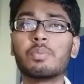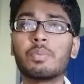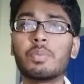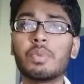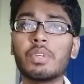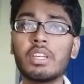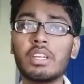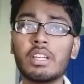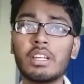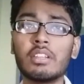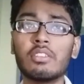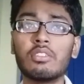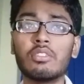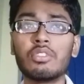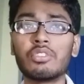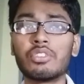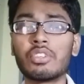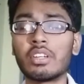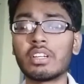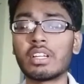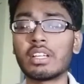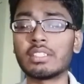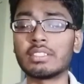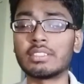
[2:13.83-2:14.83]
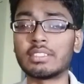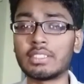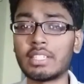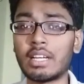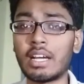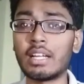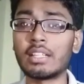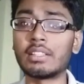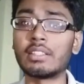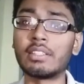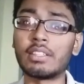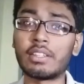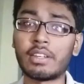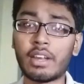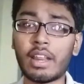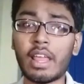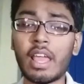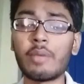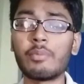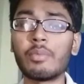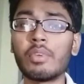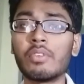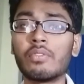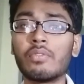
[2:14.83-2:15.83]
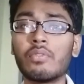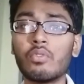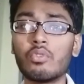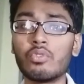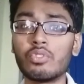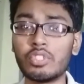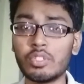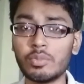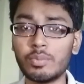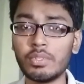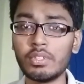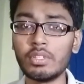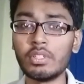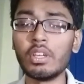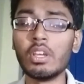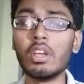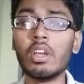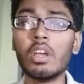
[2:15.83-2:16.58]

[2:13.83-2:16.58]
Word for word: पी रेजोल्यूशन के साथ रैम है फोर जी बी